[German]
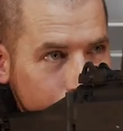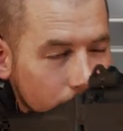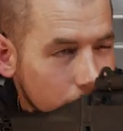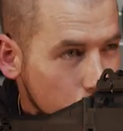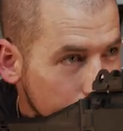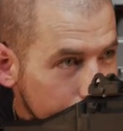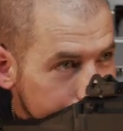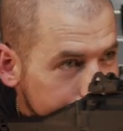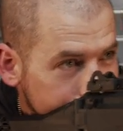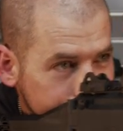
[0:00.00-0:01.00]
zum
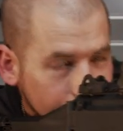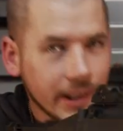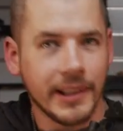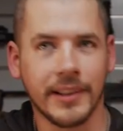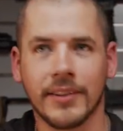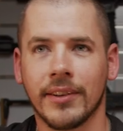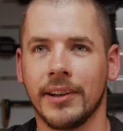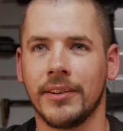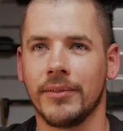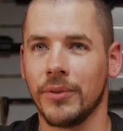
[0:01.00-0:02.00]
Spiel. Heiß,
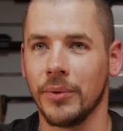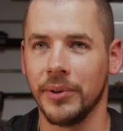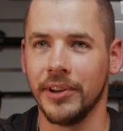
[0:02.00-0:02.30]
nein, so